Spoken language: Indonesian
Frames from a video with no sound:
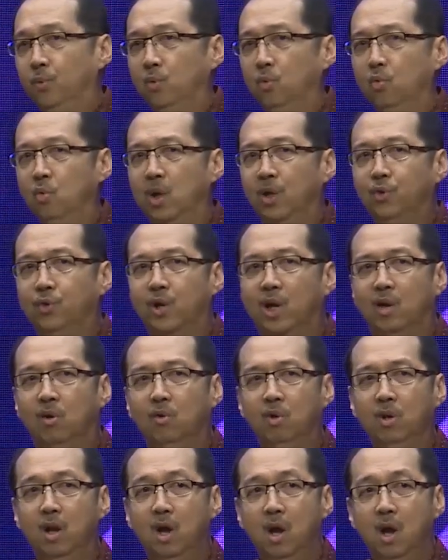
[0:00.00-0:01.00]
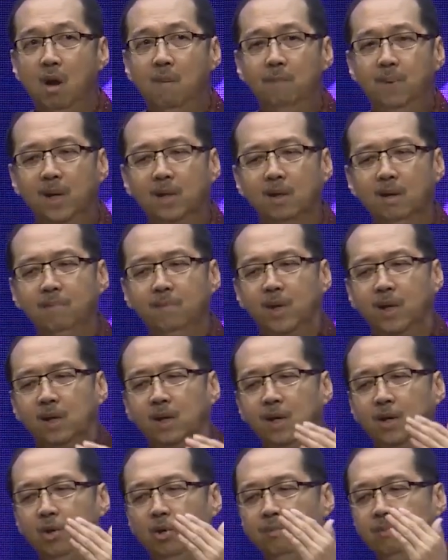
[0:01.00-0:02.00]
puluhan tahun, bahkan
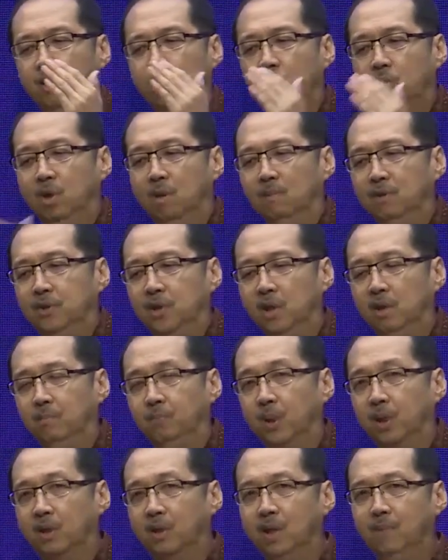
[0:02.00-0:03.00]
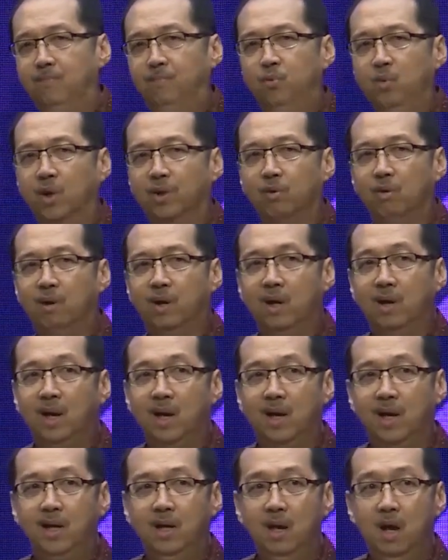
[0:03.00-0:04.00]
mereka hidupnya sudah menjadi berkat buat orang
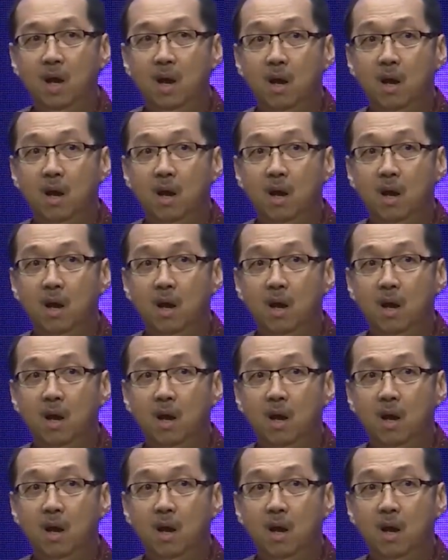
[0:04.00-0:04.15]
lain,